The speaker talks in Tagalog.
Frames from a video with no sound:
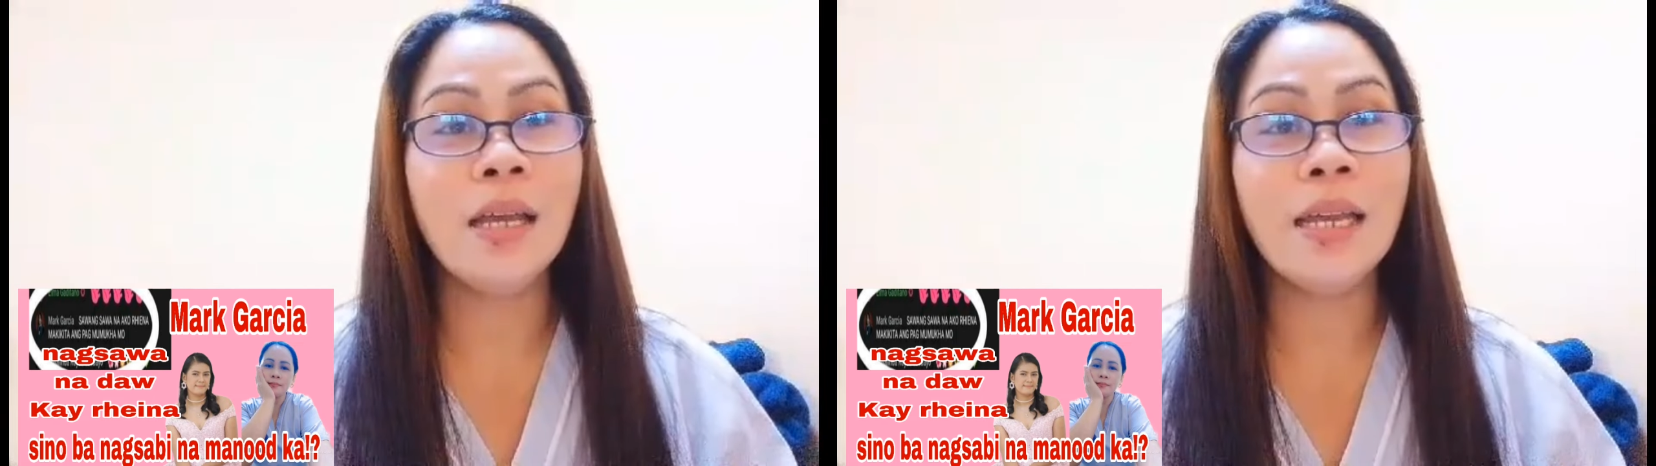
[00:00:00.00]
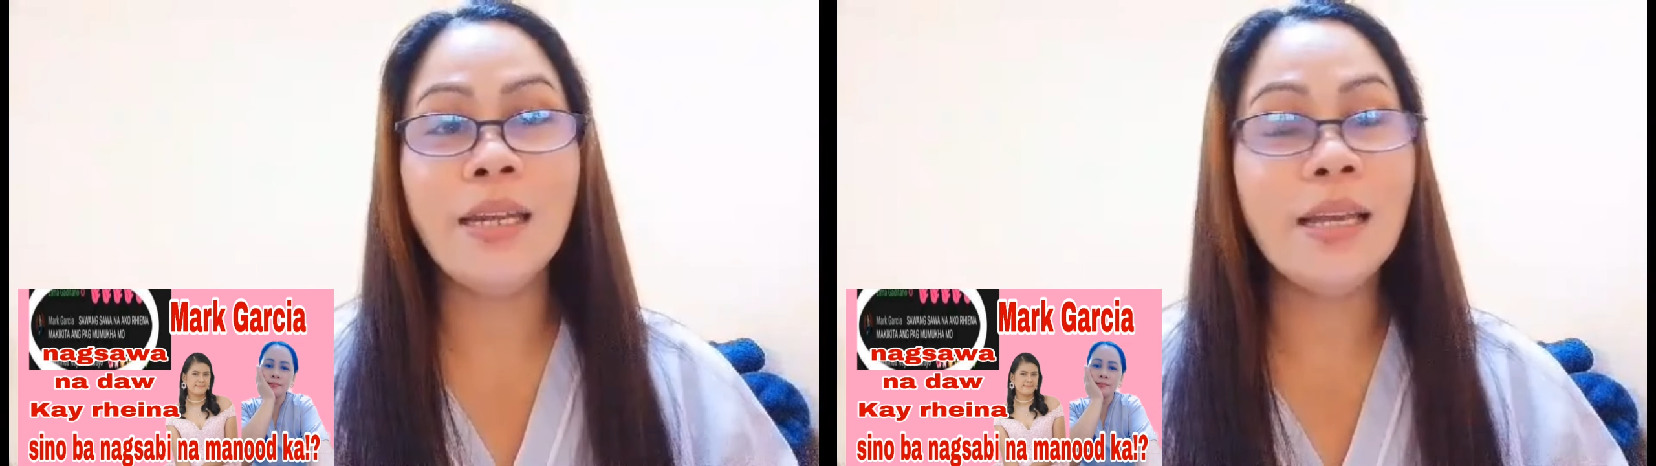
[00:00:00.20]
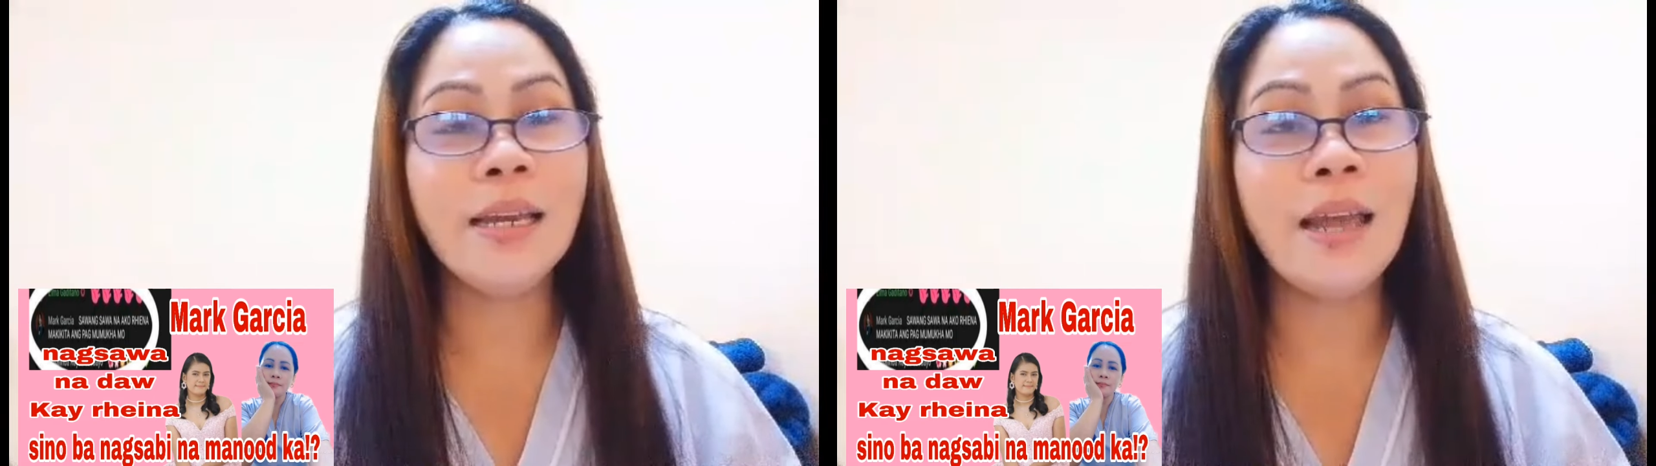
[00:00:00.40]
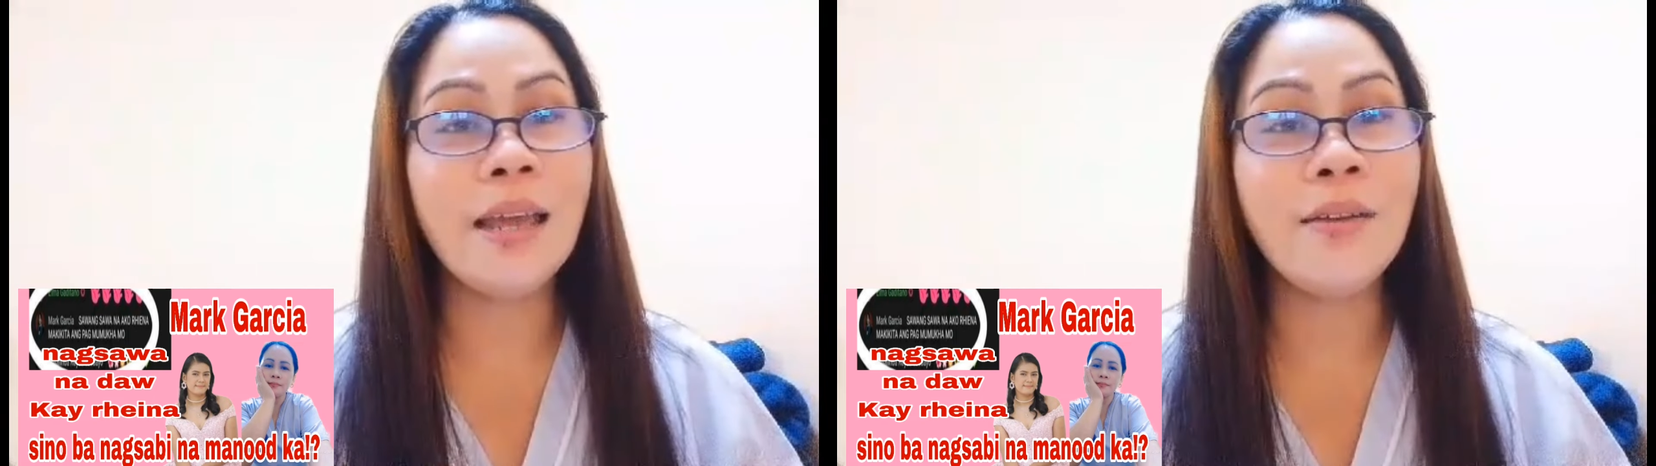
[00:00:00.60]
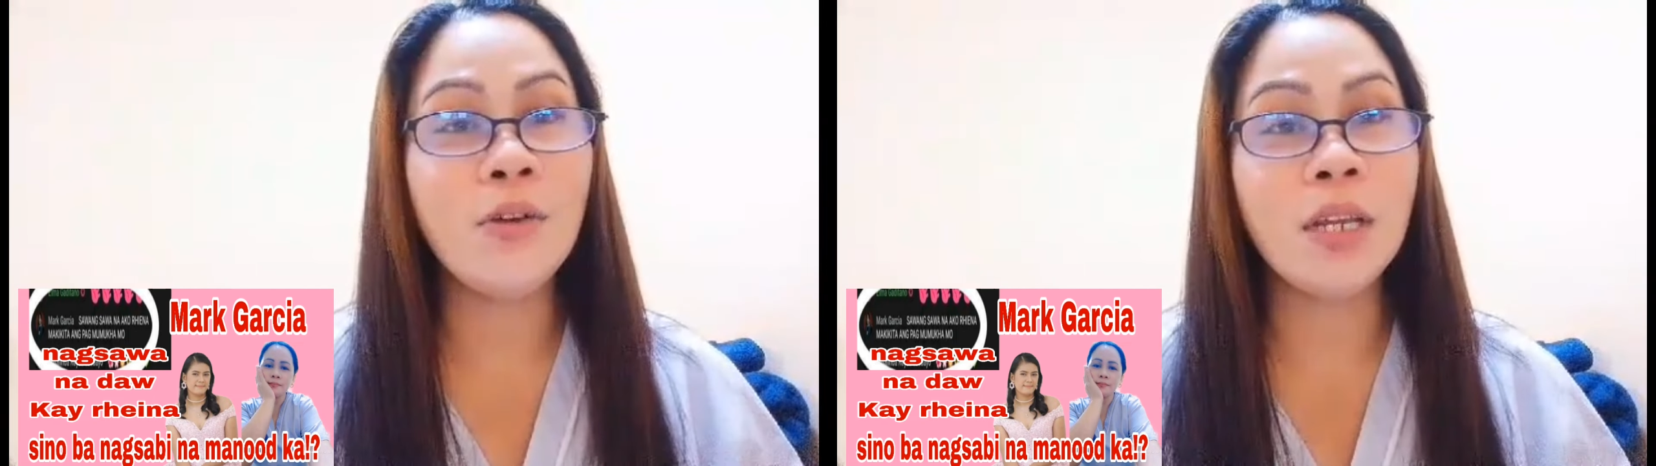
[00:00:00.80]
Hindi ka na
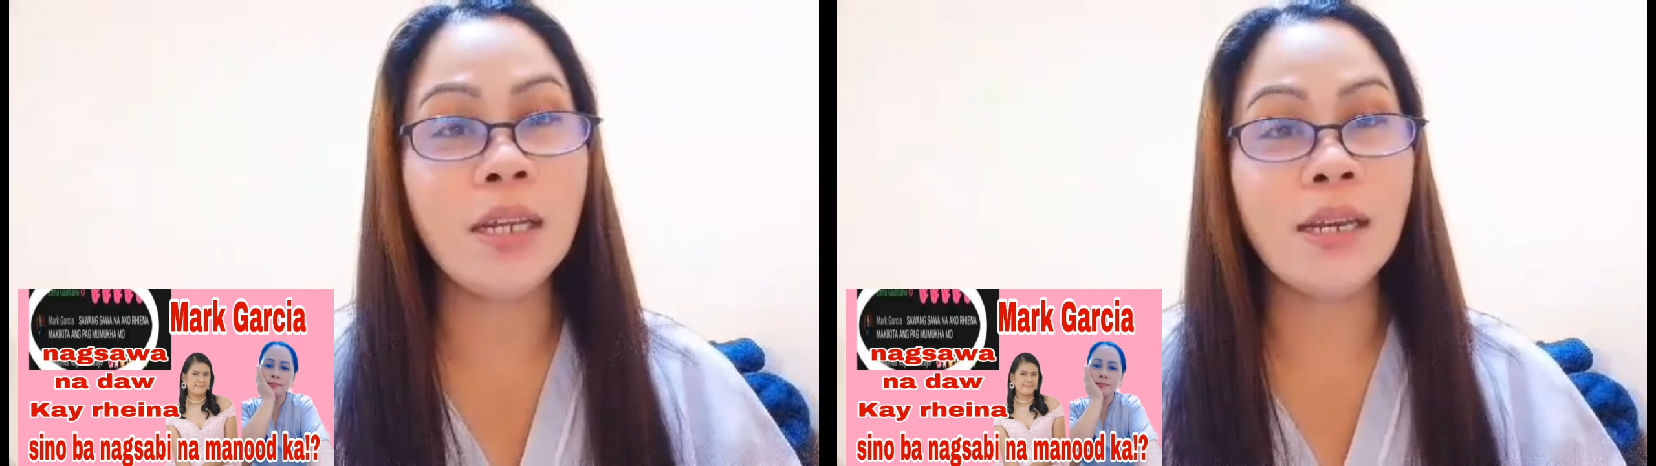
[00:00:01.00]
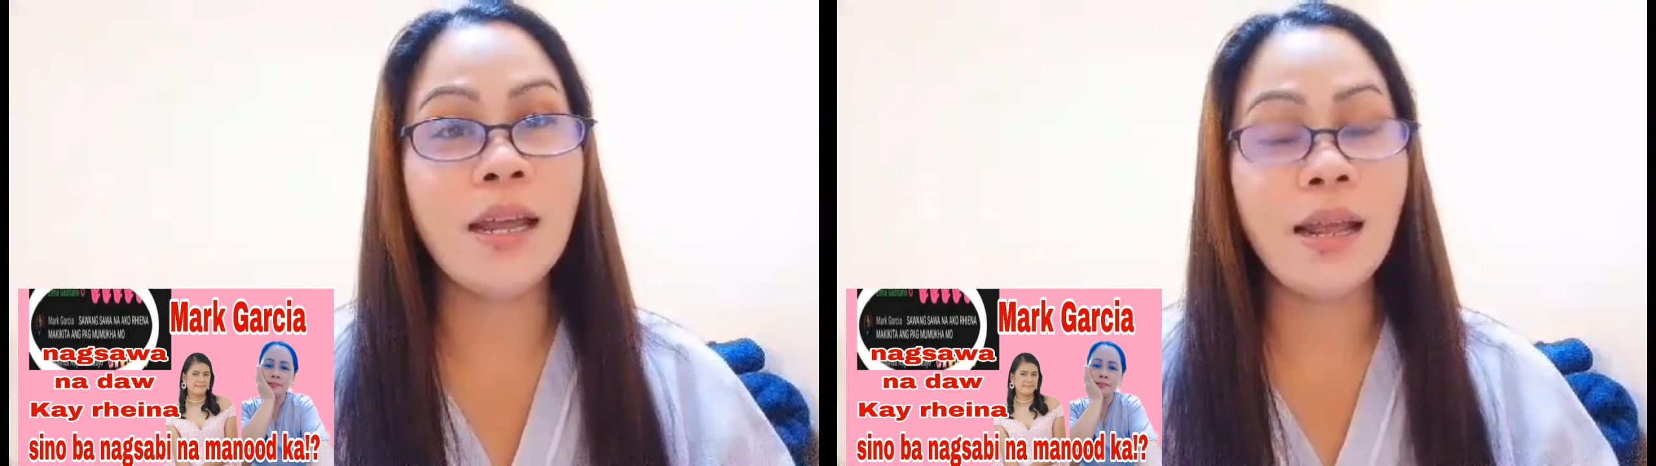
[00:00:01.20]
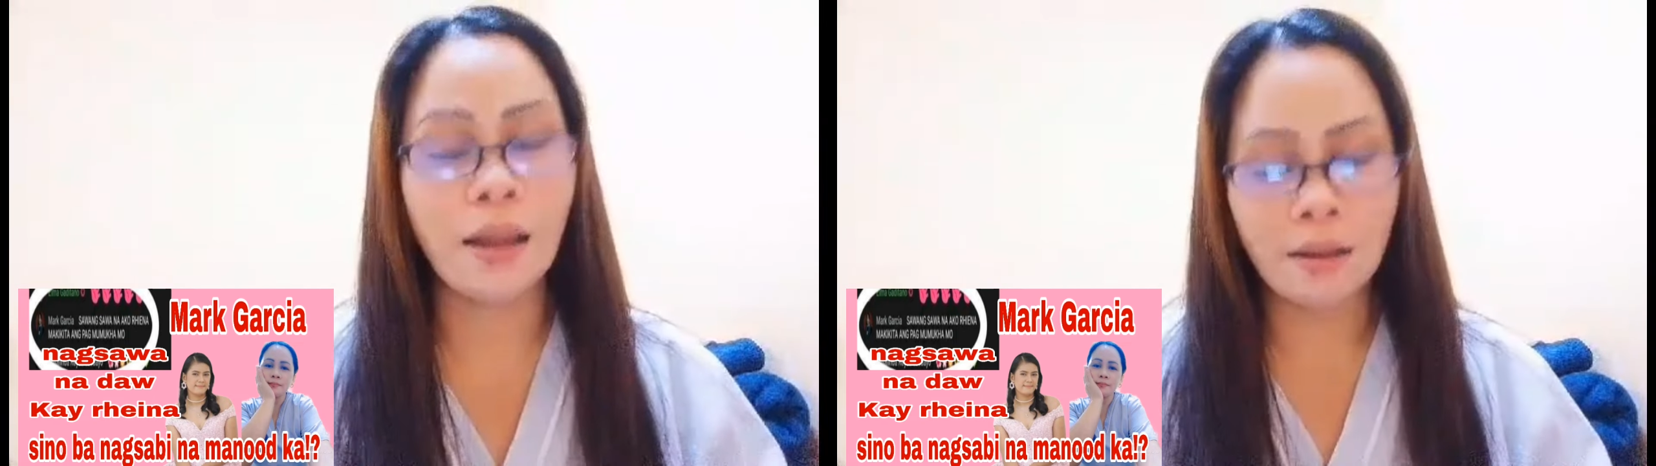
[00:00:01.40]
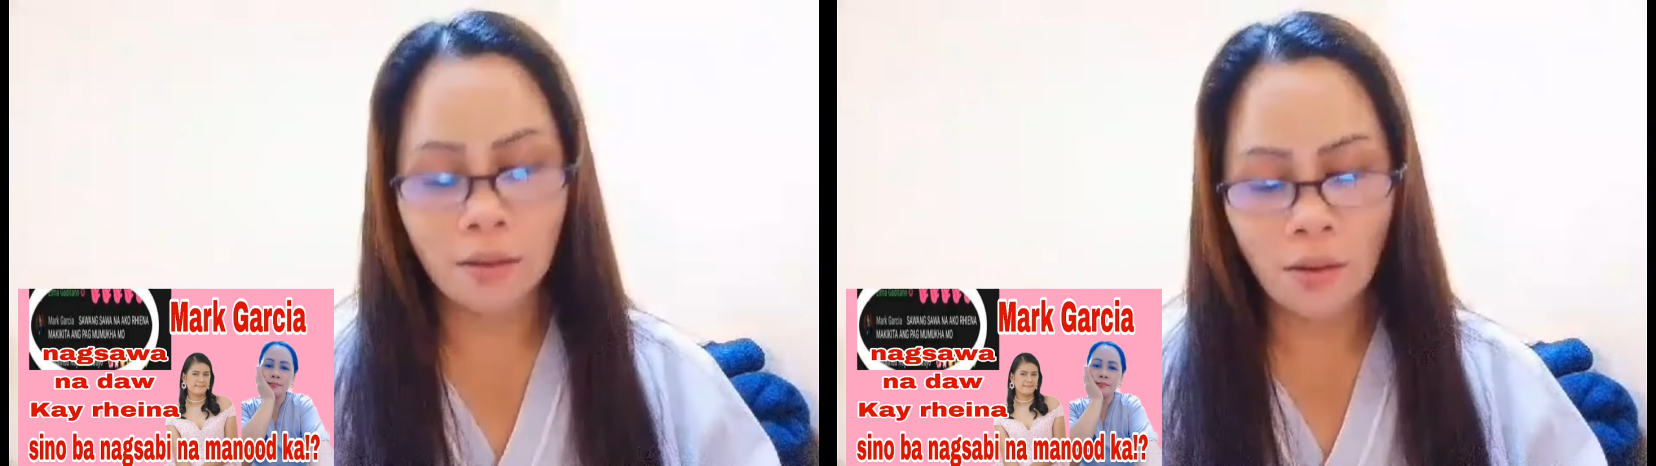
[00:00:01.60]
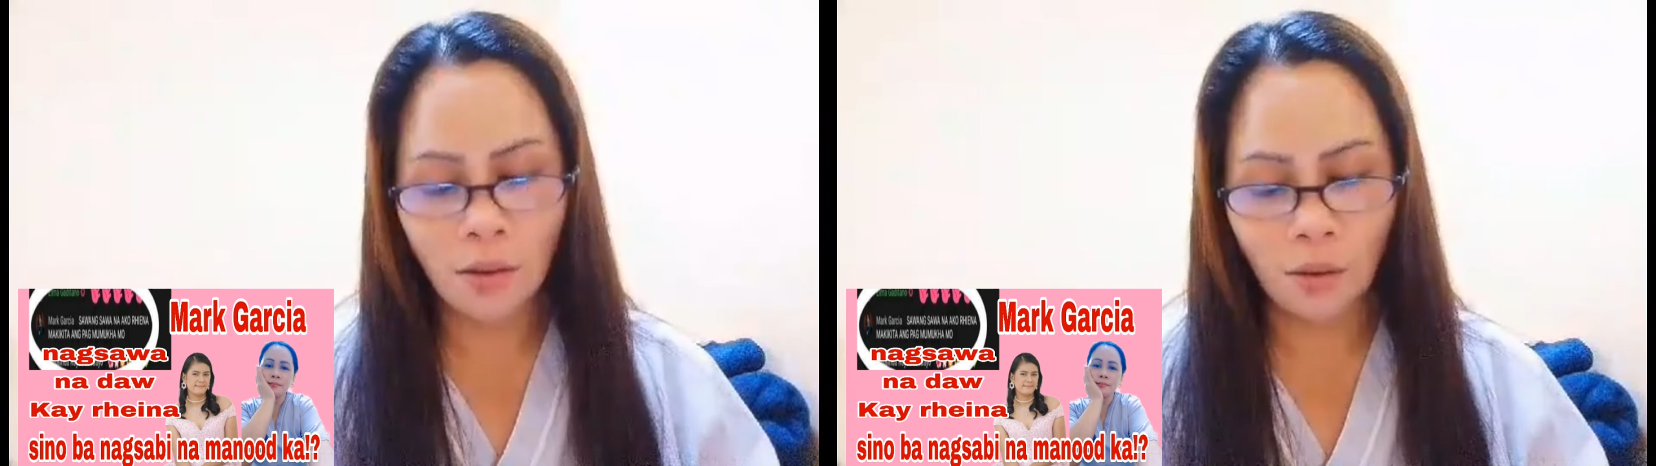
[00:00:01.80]
ano ni Rina,
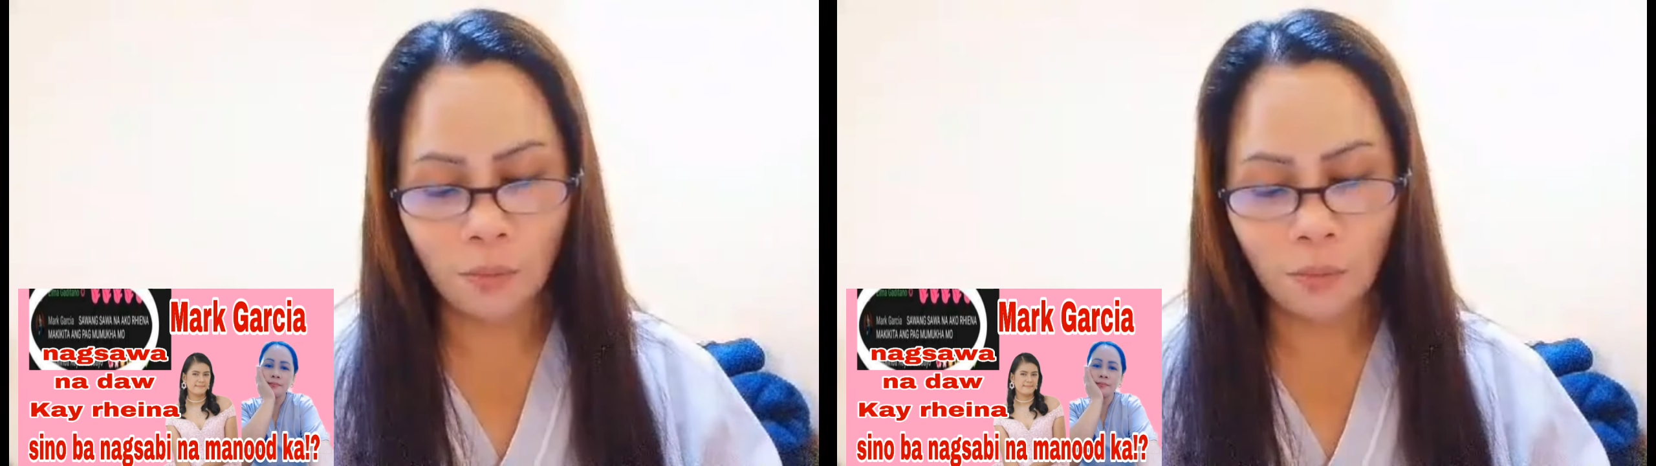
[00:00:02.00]
no?